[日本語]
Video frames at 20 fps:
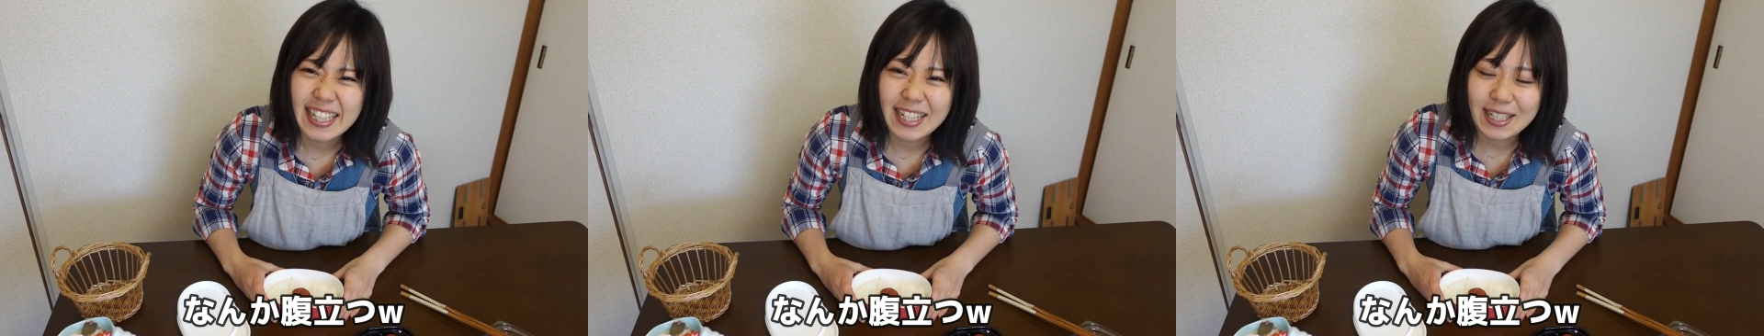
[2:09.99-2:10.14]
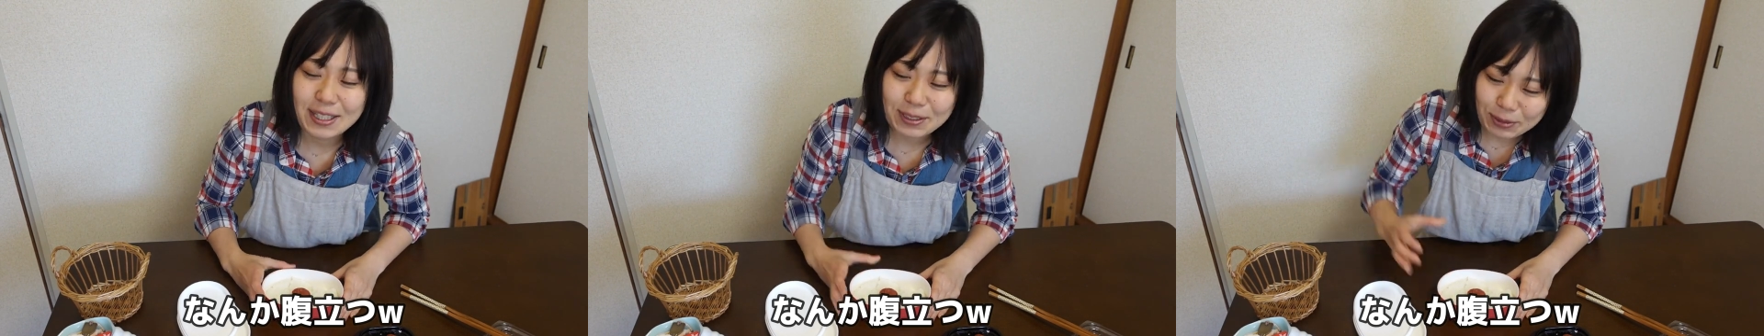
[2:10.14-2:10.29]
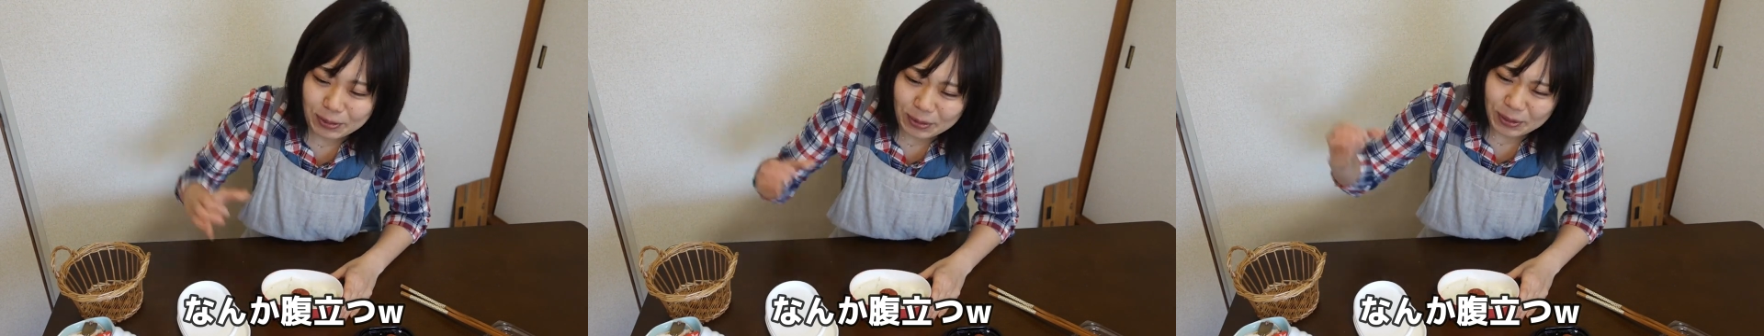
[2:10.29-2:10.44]

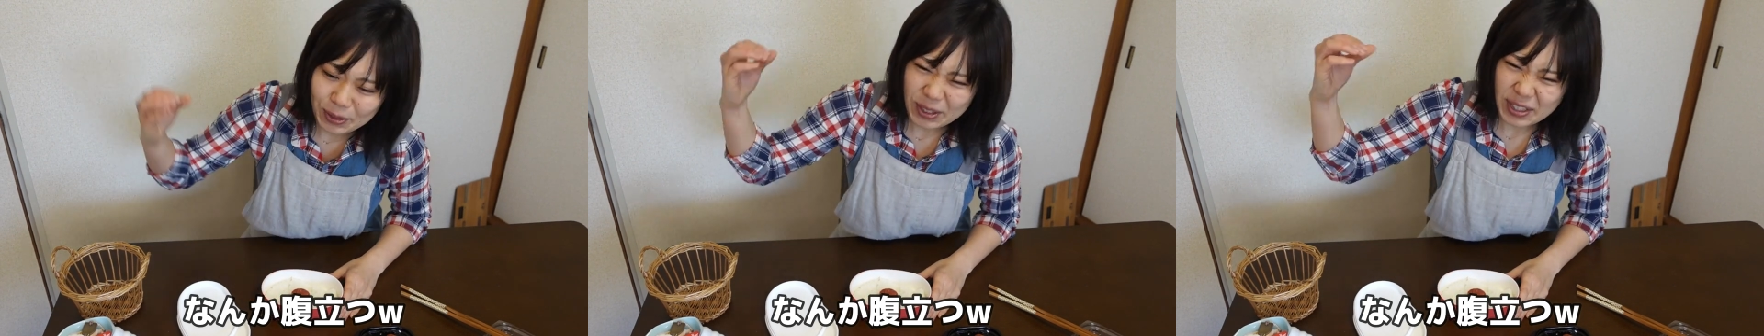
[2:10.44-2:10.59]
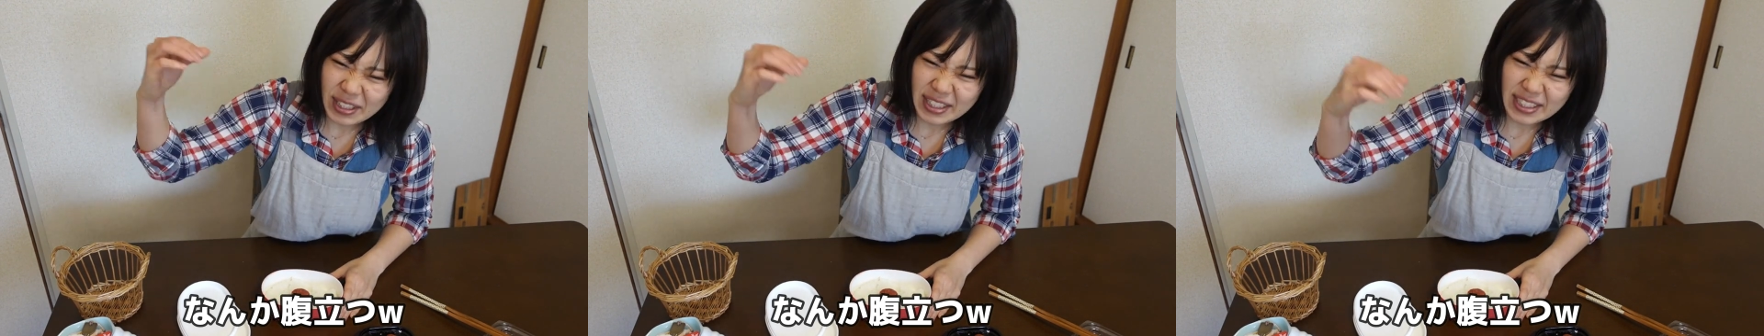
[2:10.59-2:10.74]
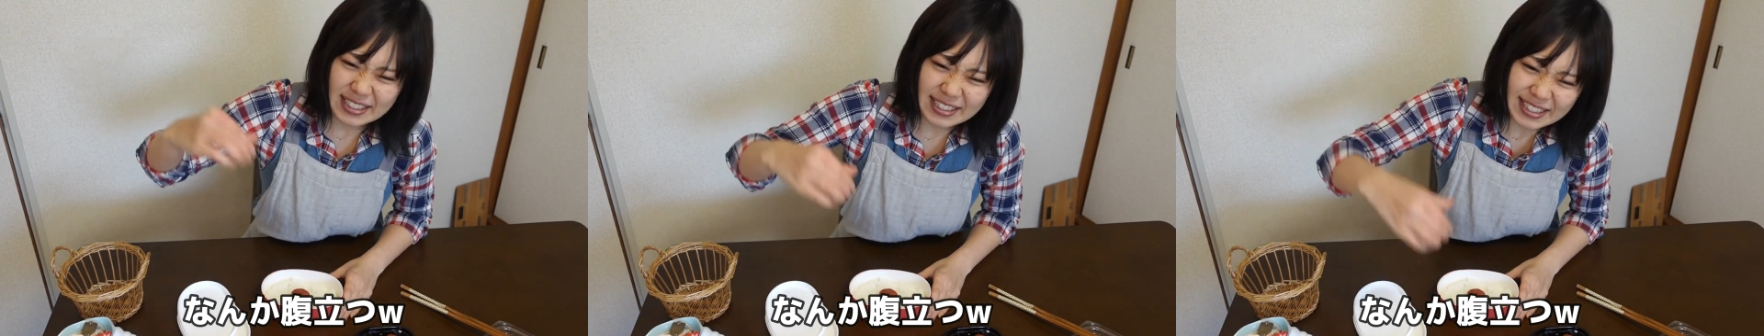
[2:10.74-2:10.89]
あの
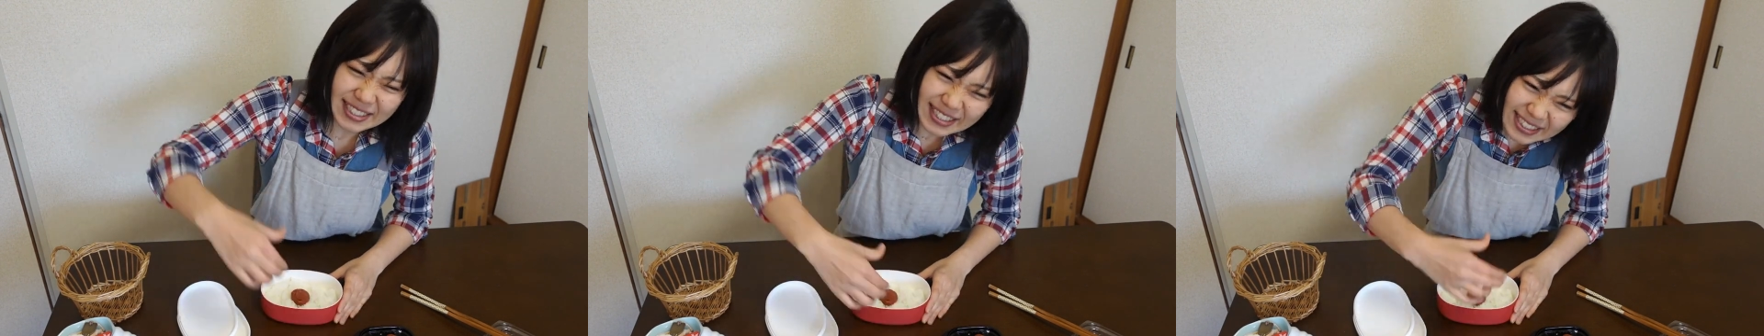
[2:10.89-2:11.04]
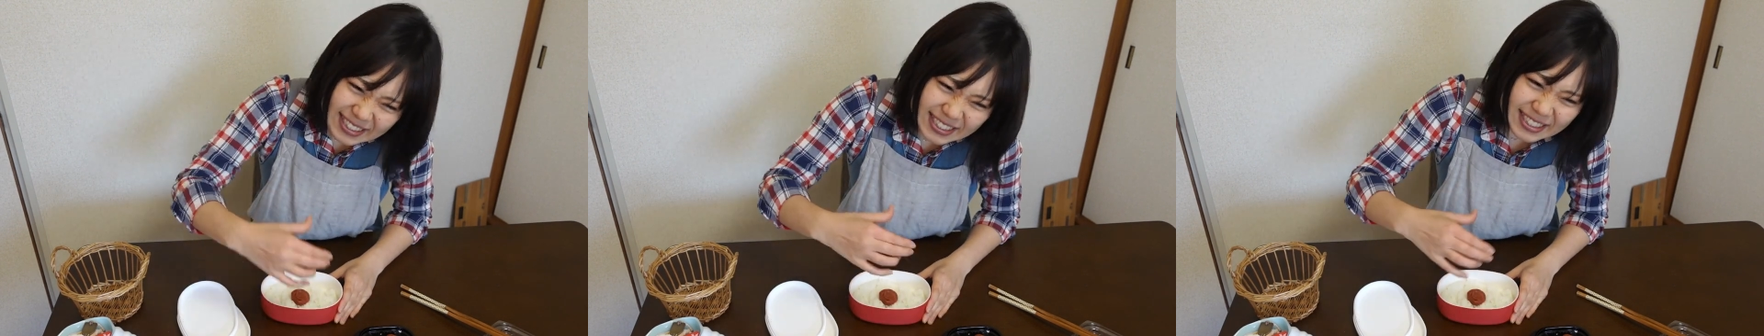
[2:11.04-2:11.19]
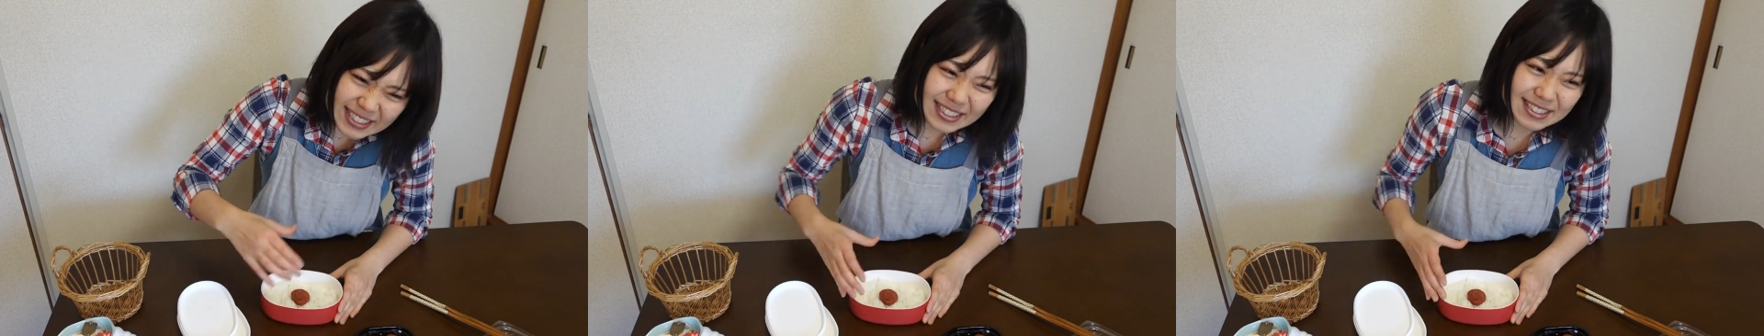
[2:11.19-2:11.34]

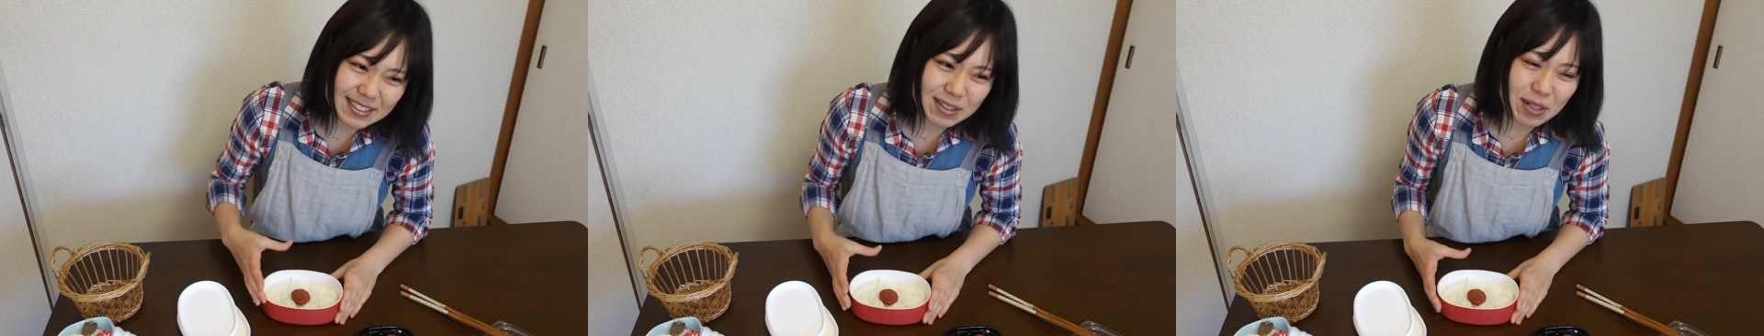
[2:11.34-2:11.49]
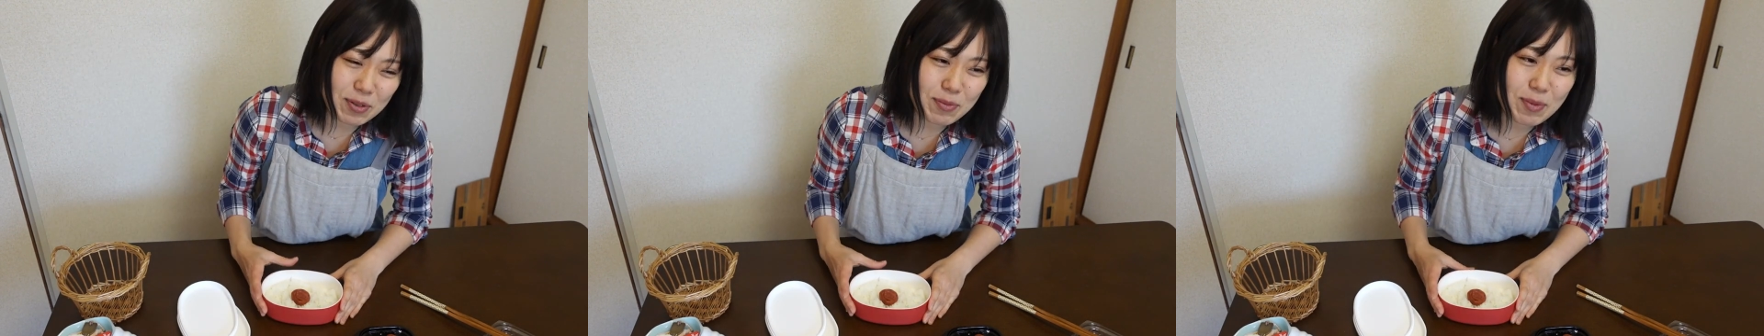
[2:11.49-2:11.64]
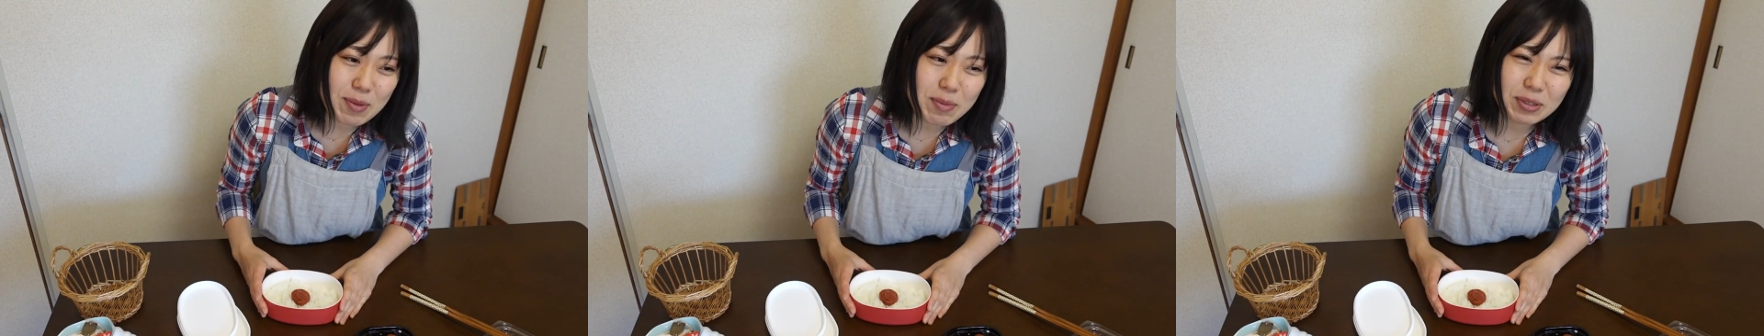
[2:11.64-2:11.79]

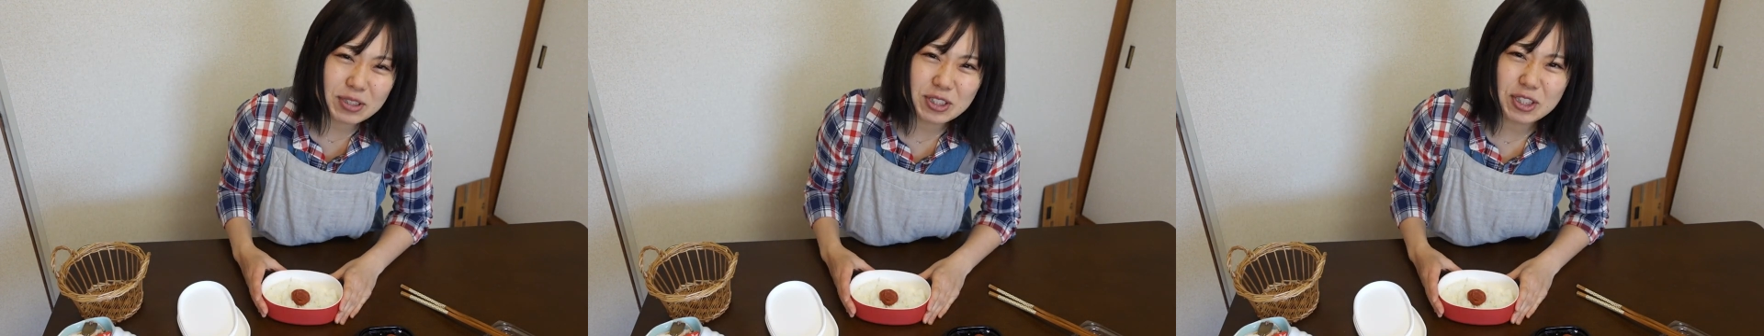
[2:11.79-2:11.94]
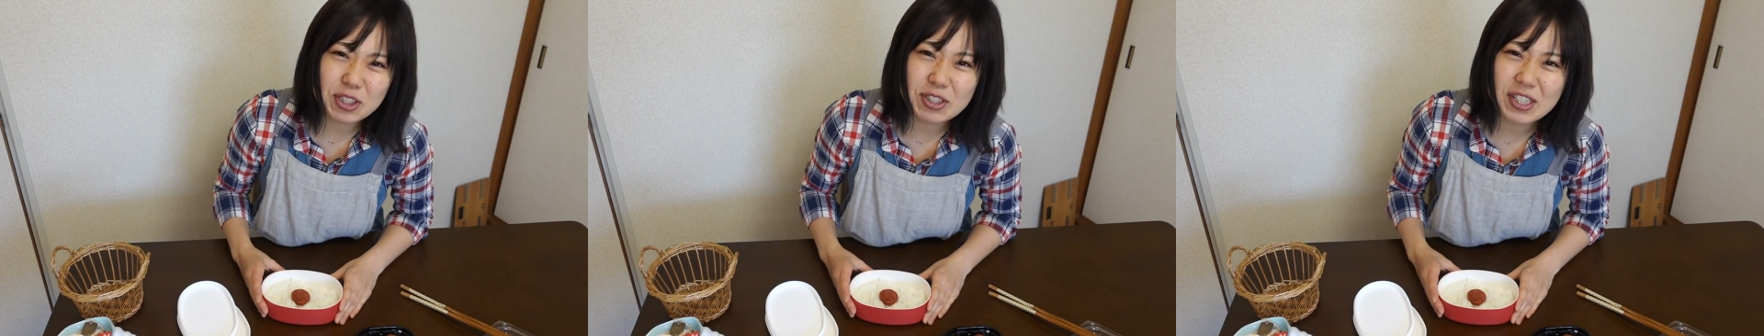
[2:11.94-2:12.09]
梅干しを